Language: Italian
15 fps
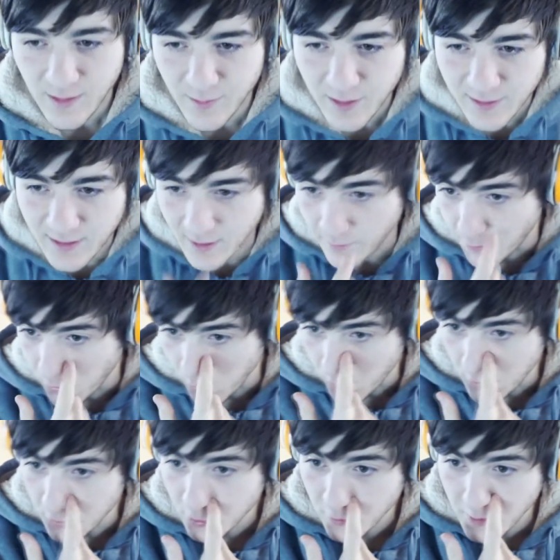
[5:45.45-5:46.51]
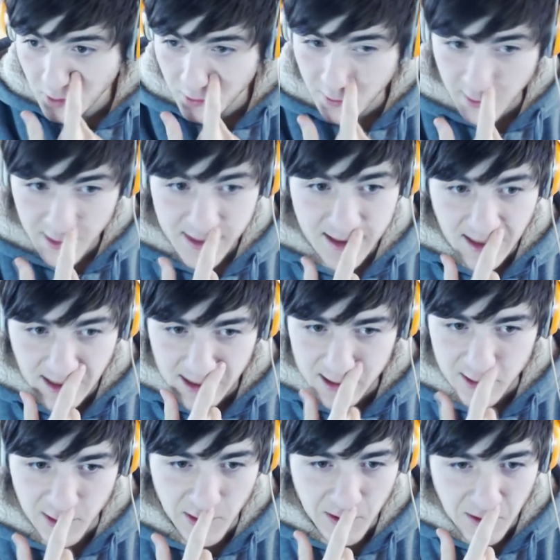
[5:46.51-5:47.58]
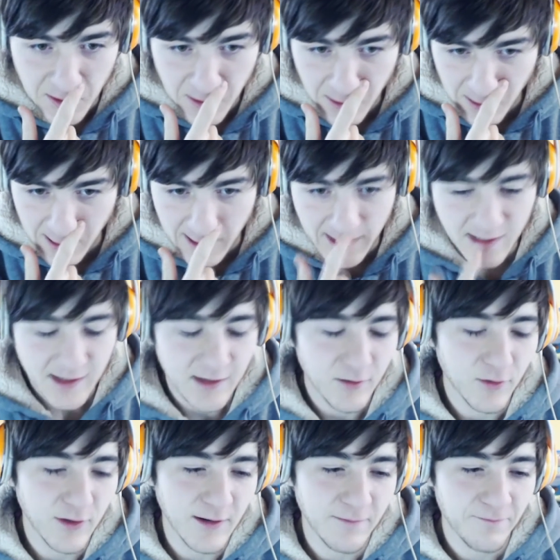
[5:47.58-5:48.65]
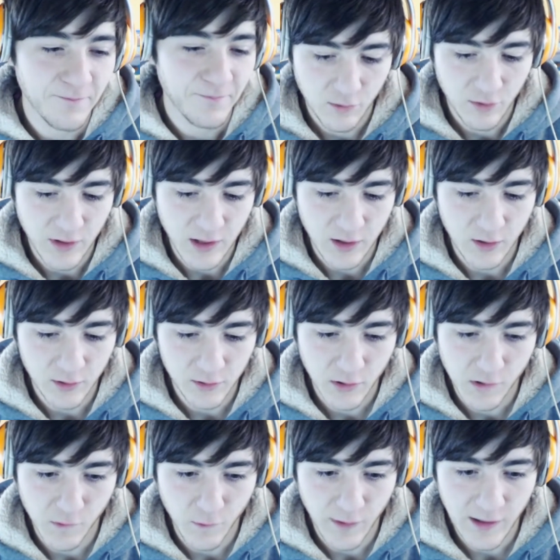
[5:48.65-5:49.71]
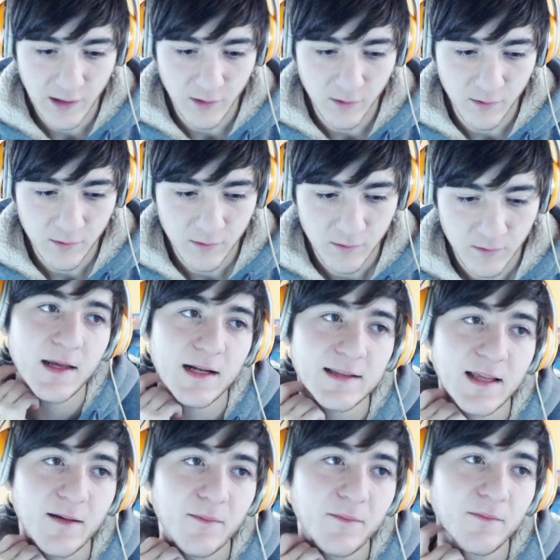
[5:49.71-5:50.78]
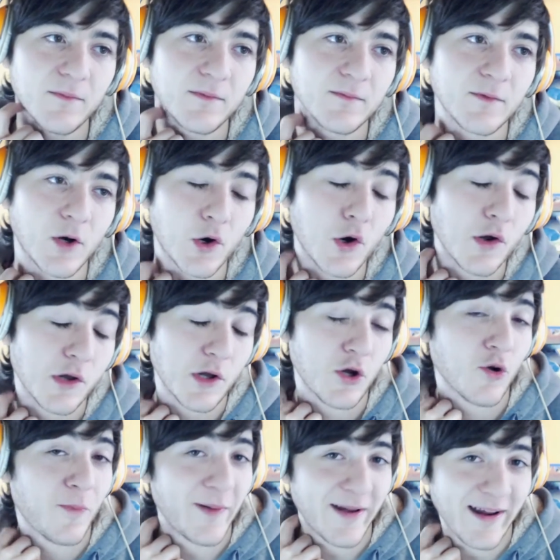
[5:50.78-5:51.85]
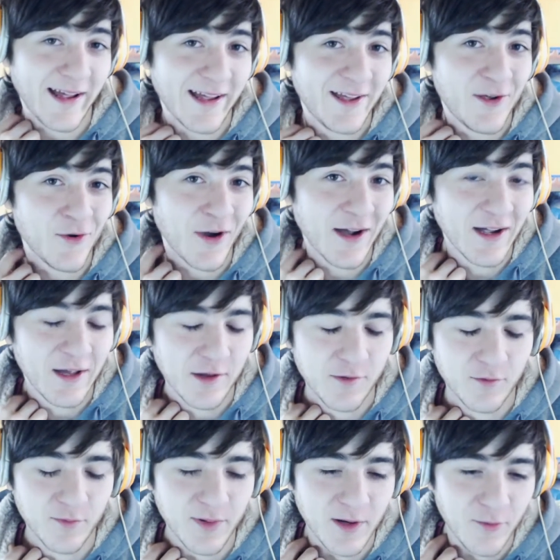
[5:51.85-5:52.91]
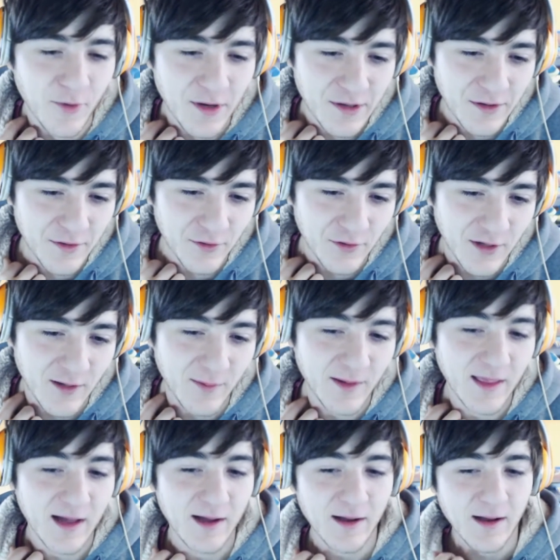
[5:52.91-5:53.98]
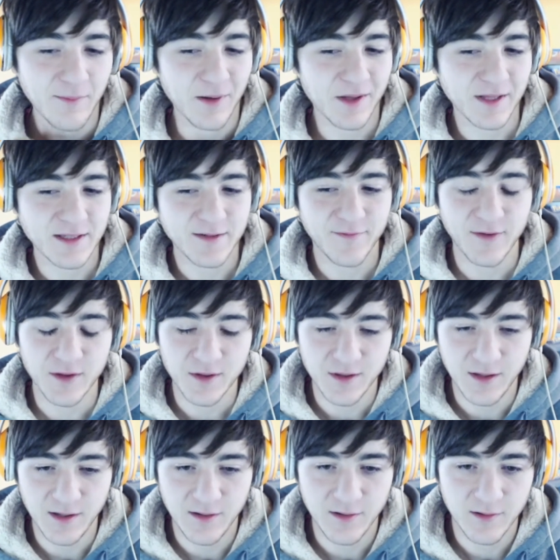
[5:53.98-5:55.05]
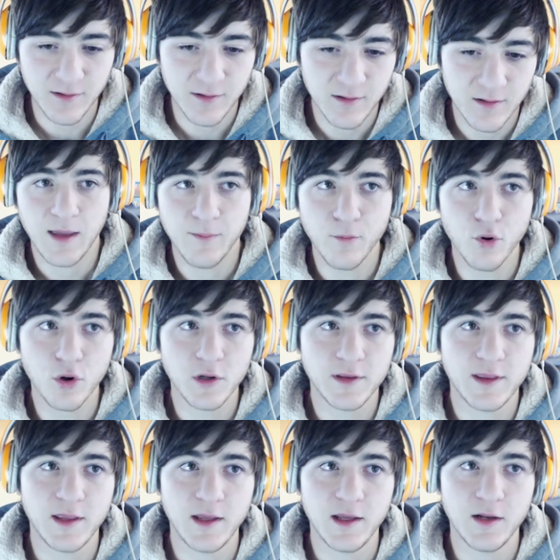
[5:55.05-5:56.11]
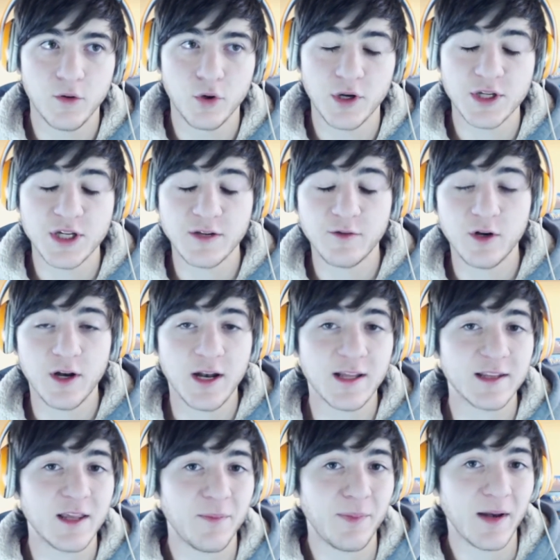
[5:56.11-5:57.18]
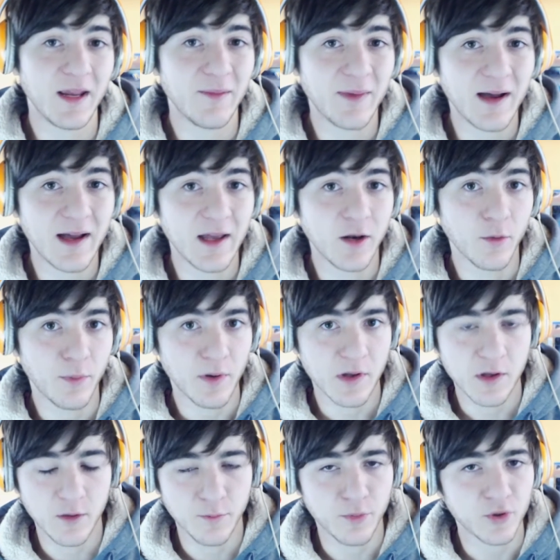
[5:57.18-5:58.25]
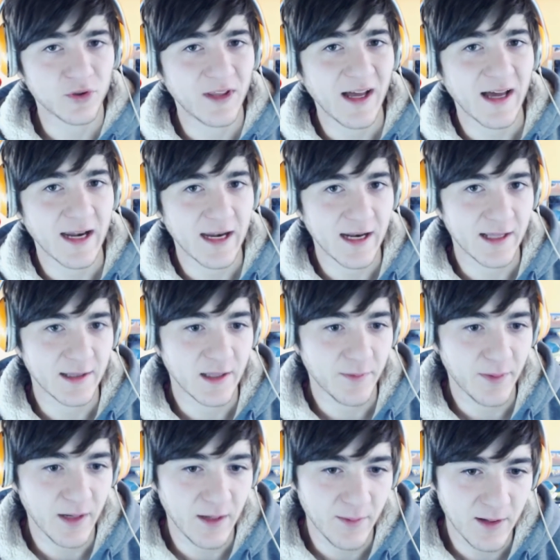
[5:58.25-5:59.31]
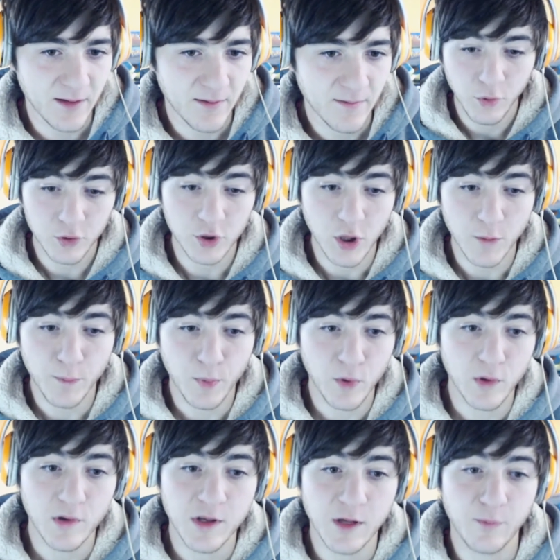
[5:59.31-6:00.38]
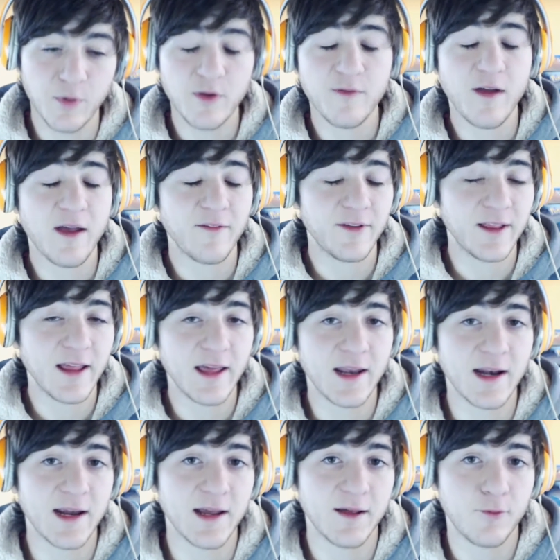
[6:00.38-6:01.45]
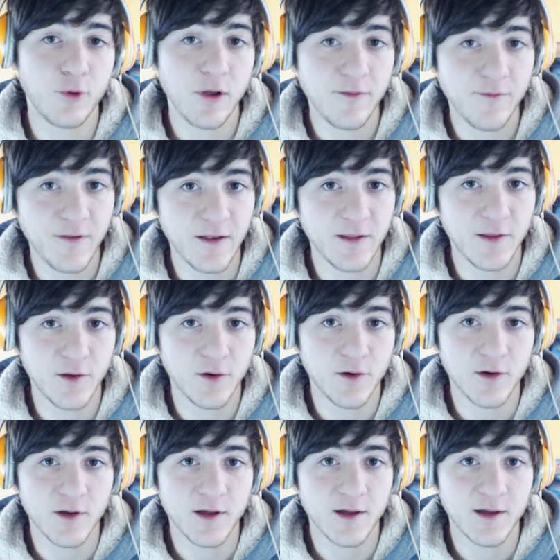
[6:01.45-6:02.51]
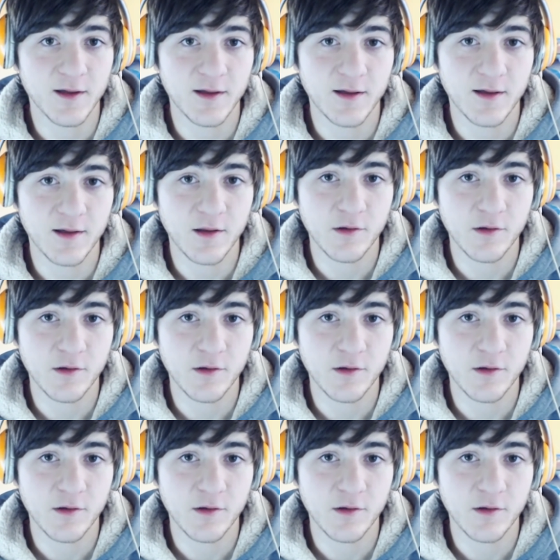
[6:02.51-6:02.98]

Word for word: dammi il tempo quantomeno di iniziare il gioco. Ok, allora, sono d'accordo su quello. In realtà mh, mm, rosico parecchio anche su, per questo e mi dà abbastanza fastidio che molti lo ricevano in anteprima e lo possano portare in anteprima. Purtroppo se poi vai a vedere quei video eh,